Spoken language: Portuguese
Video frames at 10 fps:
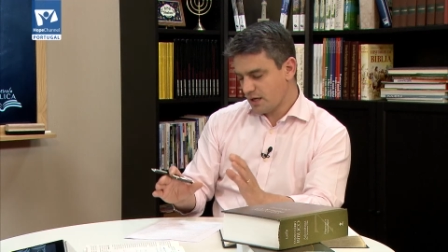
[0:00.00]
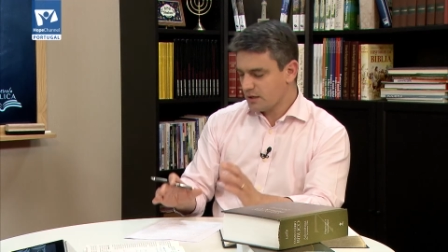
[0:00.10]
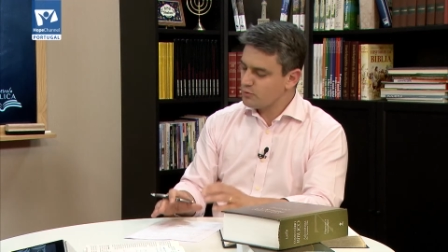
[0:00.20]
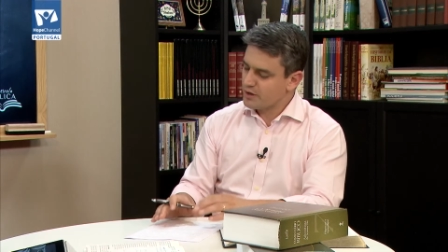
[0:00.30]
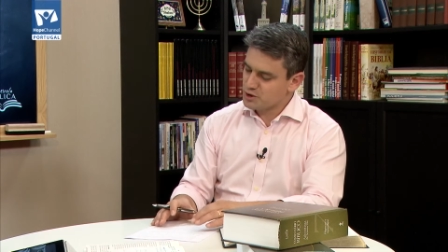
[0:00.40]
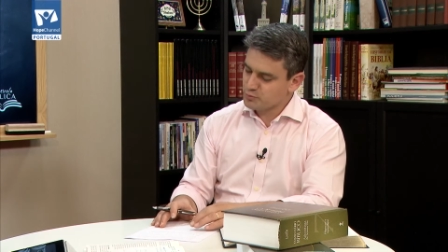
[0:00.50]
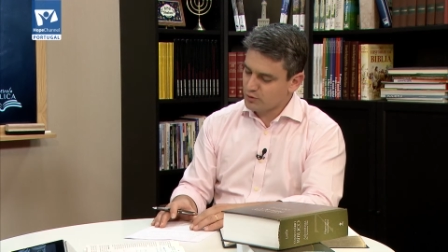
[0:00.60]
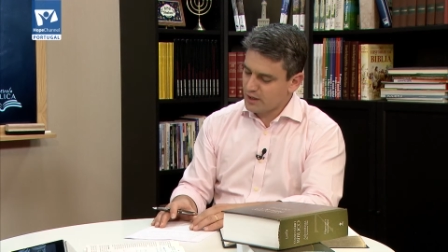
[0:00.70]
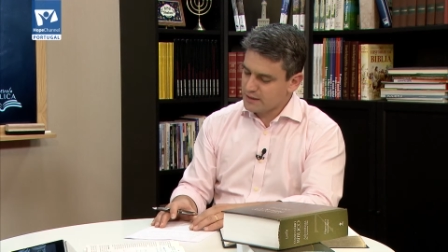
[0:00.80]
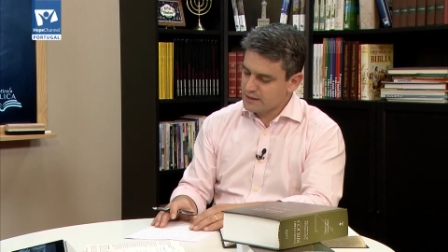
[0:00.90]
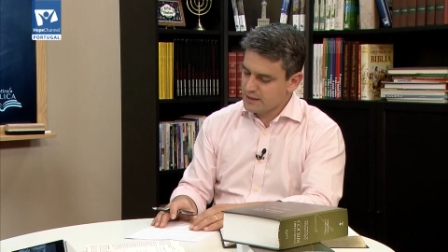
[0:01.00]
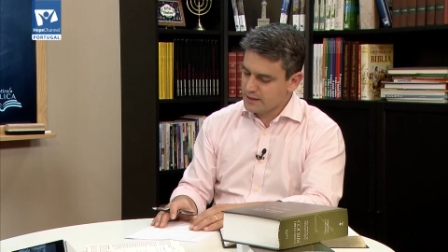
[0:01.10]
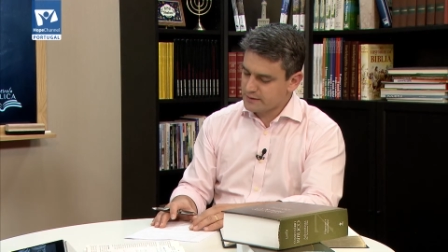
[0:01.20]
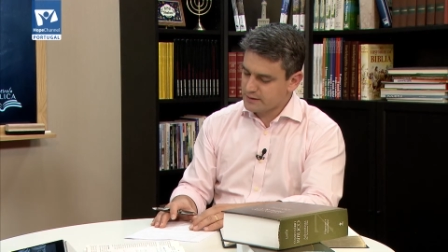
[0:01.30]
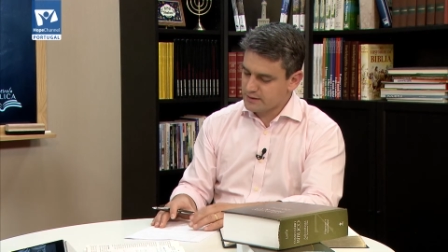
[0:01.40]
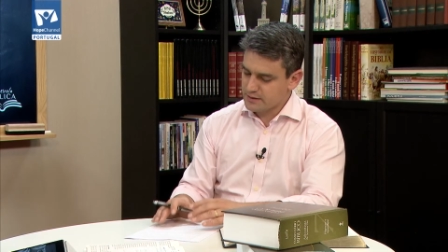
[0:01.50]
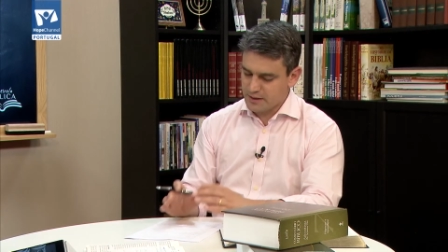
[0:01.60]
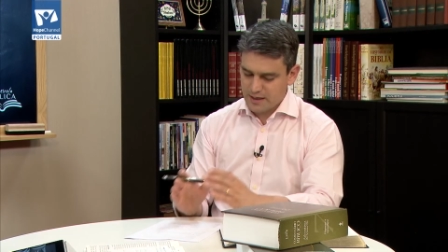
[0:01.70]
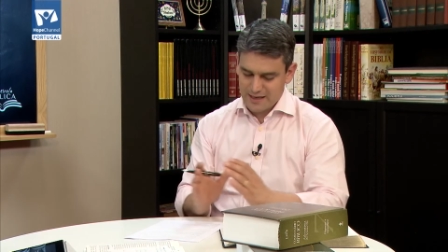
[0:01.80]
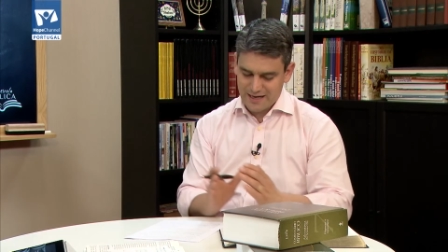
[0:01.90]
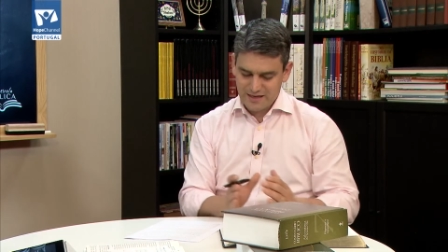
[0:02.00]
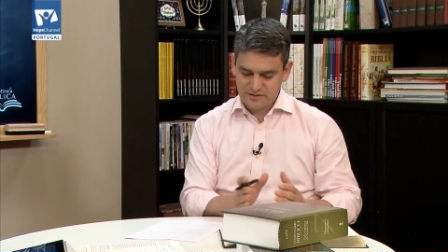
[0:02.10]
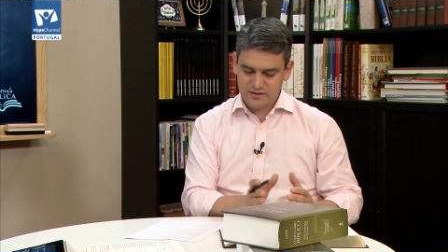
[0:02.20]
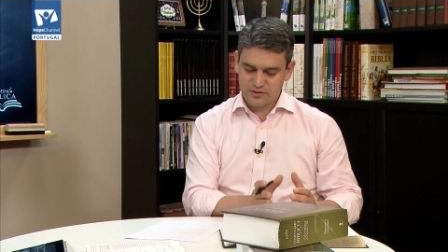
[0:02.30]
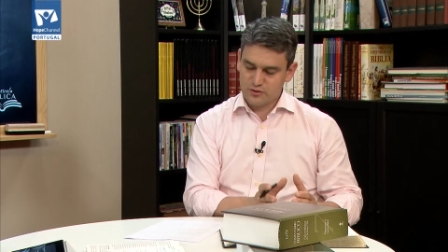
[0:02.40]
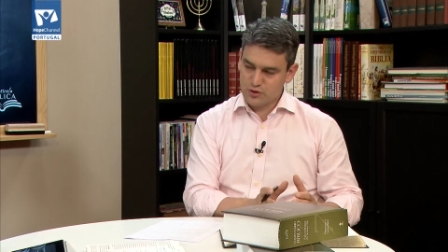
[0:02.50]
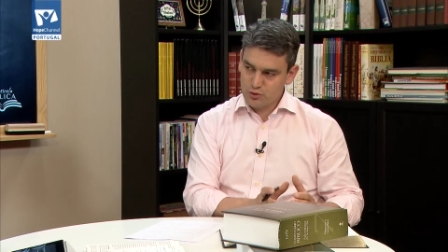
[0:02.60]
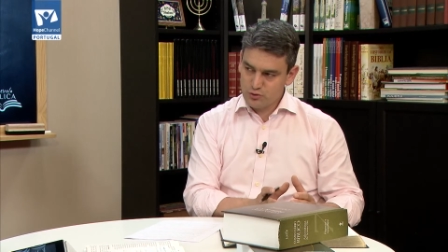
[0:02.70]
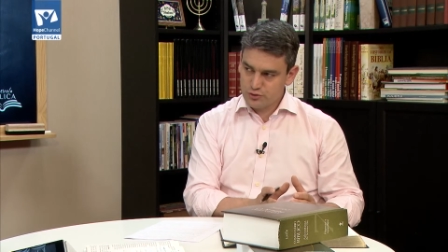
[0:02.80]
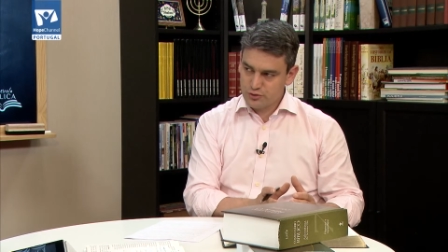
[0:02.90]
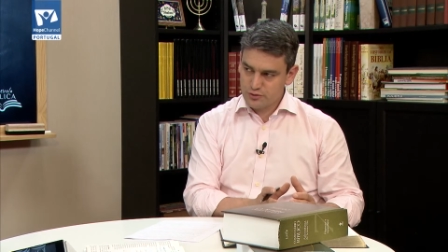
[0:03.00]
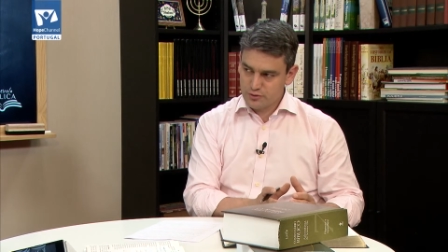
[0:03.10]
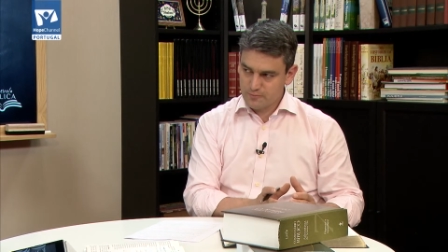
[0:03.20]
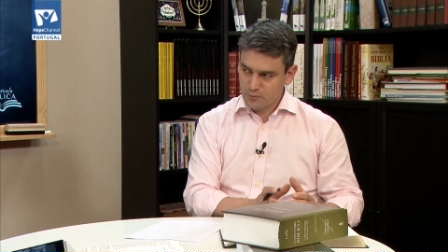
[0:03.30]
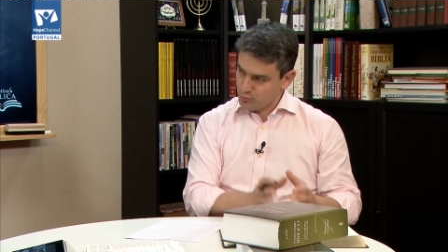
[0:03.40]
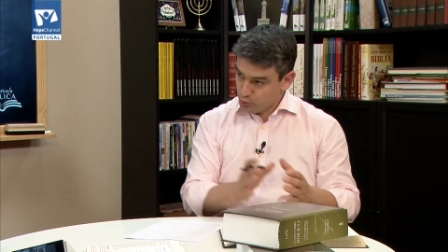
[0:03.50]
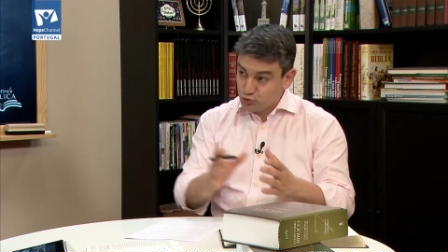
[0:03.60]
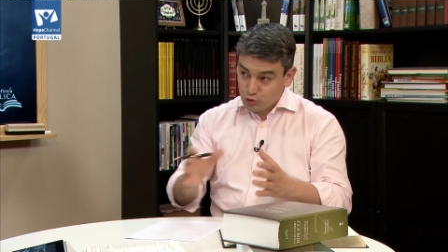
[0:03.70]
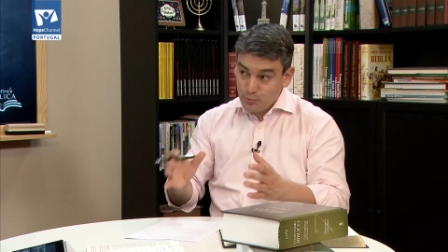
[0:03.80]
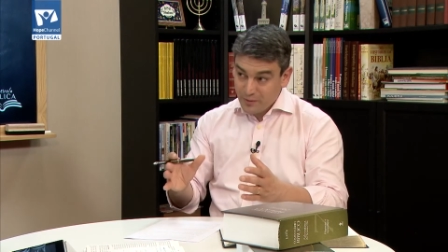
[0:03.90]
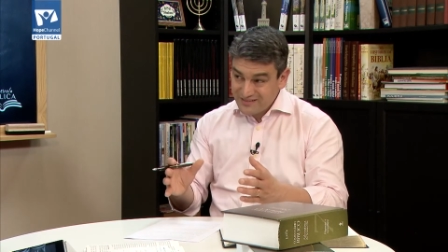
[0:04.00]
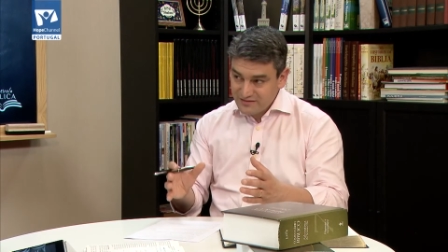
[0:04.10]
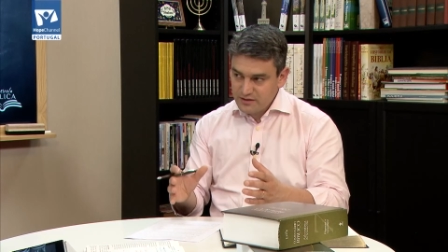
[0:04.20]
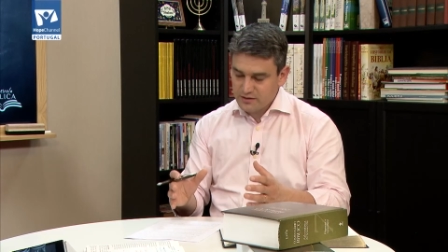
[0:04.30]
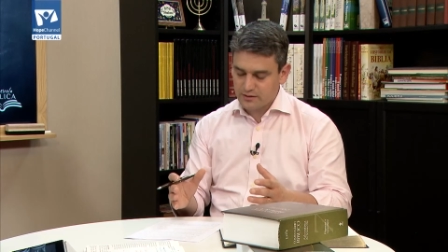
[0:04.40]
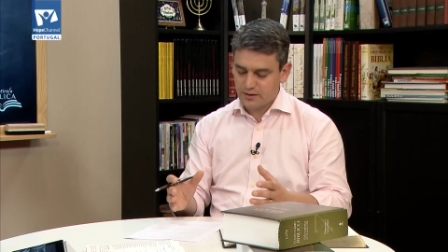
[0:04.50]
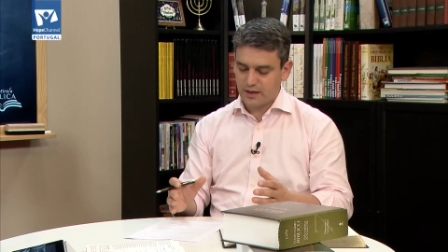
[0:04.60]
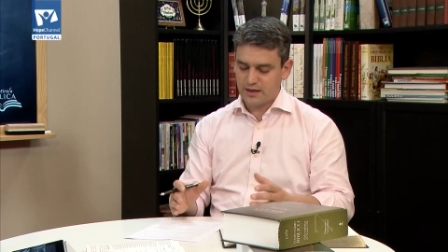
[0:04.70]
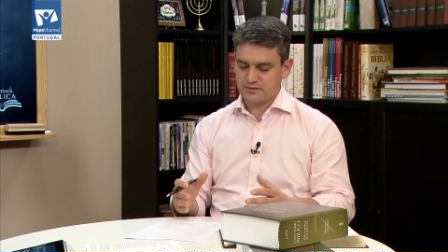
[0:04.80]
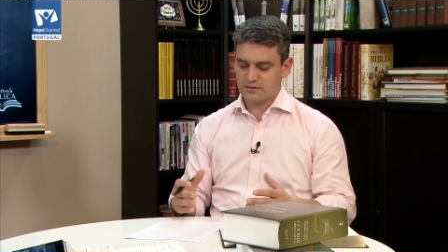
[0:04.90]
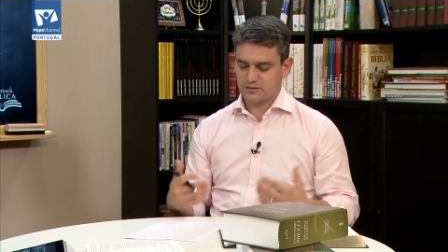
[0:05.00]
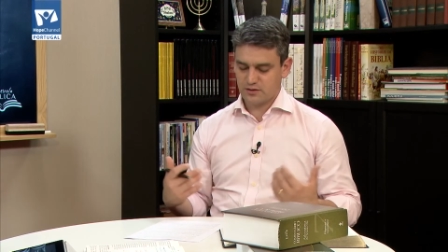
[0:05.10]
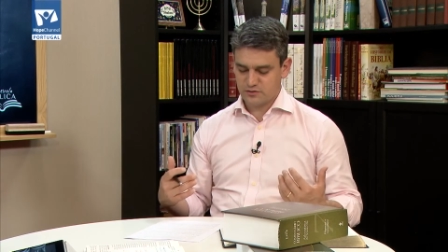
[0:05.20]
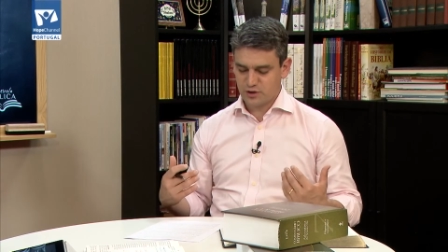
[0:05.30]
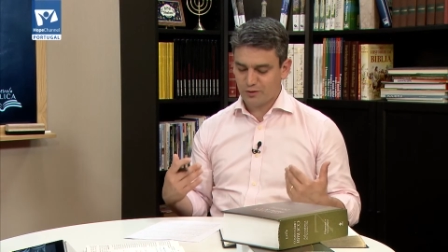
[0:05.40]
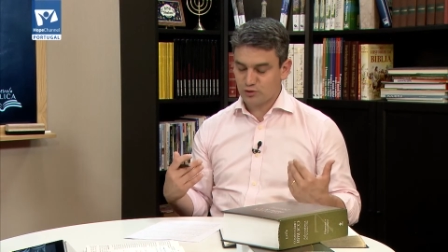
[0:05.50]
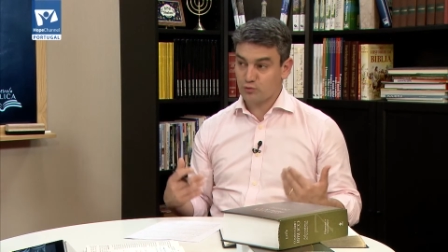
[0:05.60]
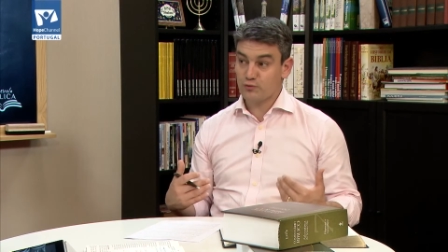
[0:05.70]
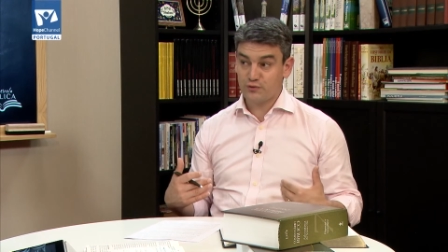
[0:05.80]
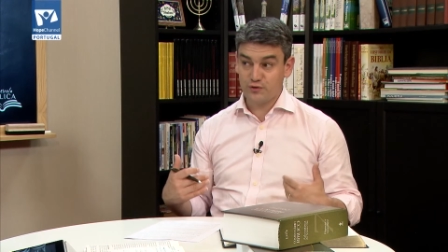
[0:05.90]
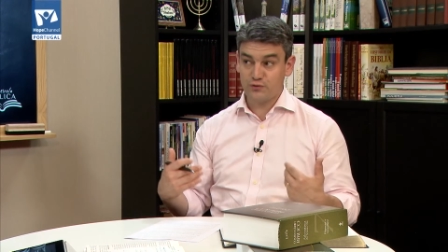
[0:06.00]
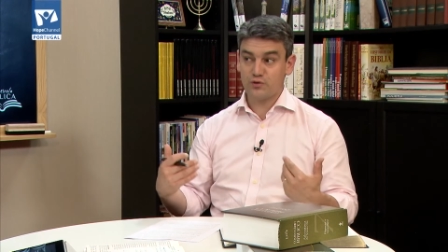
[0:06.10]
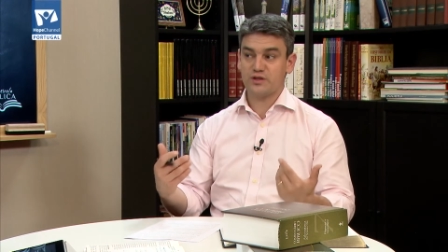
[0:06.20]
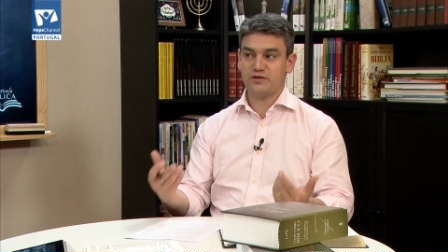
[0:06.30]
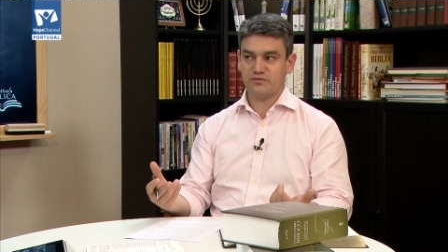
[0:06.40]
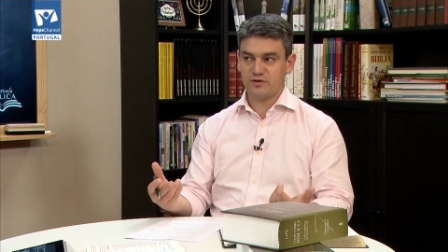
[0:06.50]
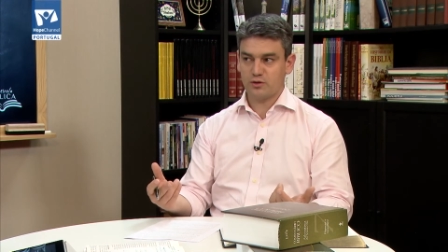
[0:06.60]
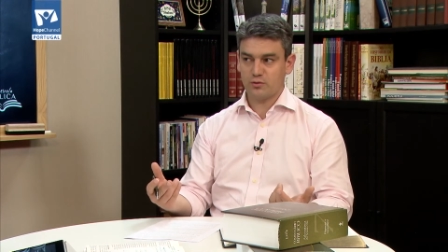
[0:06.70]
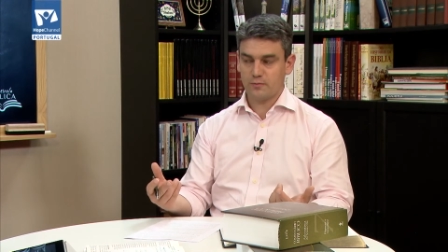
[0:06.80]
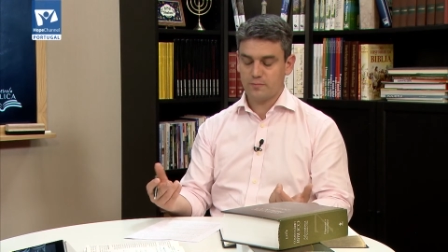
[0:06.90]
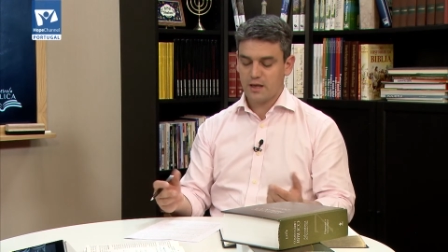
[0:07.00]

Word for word: que eu quero explorar aqui é de que a graça de Deus, o ponto de partida da graça de Deus enquanto um favor divino,